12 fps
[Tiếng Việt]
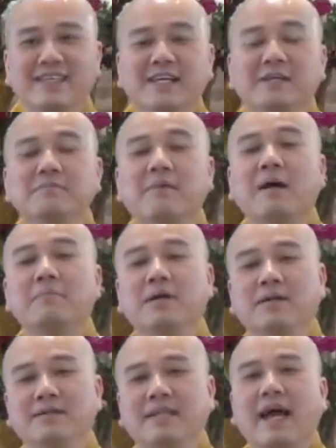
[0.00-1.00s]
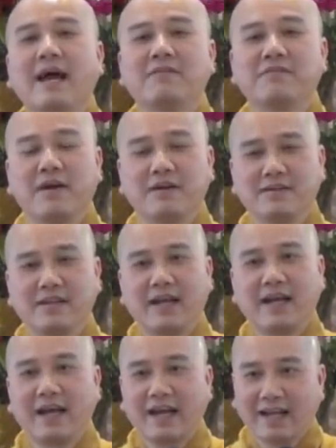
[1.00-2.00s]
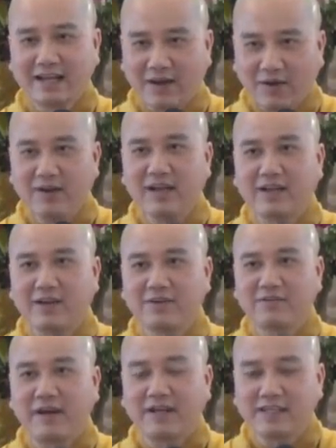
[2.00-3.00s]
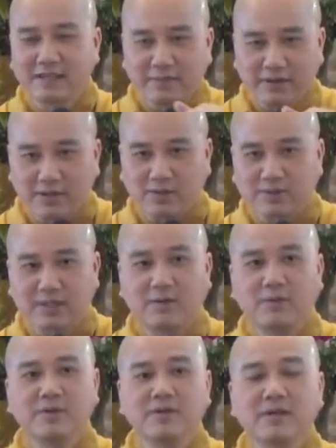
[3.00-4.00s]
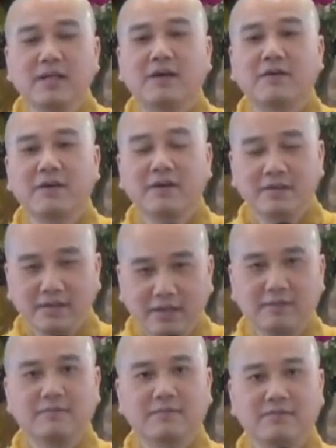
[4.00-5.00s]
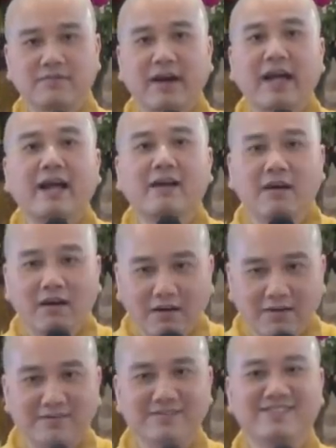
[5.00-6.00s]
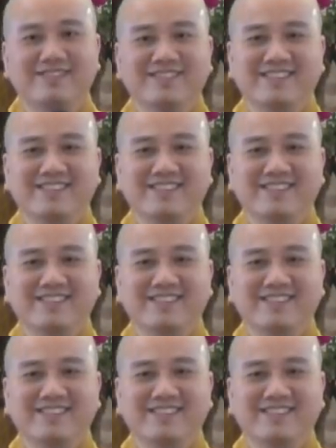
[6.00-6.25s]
nhưng mà mình đa phần là nói là nói vậy nhưng mà chiều sâu ở dưới là nhưng phải ăn ngon